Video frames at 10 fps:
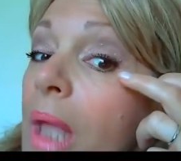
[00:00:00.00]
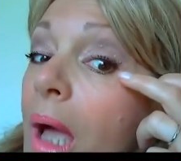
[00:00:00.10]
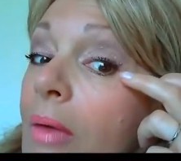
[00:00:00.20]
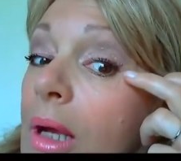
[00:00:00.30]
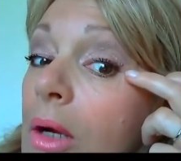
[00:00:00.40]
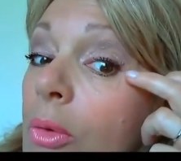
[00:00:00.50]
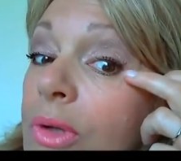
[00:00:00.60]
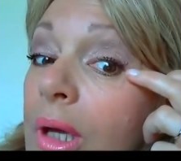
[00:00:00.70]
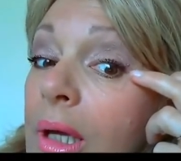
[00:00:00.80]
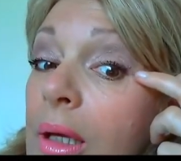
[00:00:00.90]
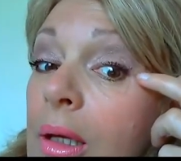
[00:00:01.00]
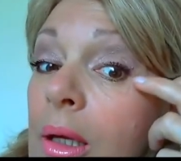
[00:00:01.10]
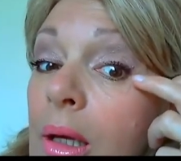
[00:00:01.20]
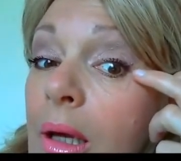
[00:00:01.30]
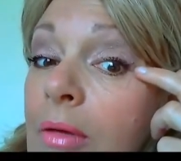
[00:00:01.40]
avec le trait
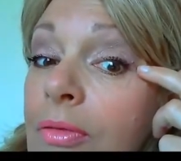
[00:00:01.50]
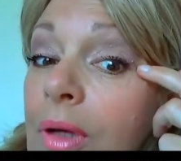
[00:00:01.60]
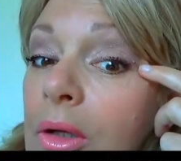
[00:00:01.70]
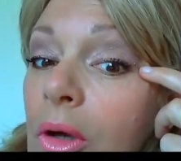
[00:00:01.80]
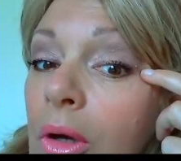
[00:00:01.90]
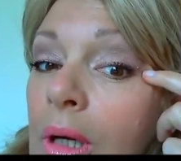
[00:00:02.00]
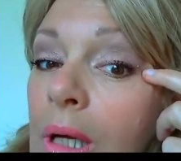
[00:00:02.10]
inférieur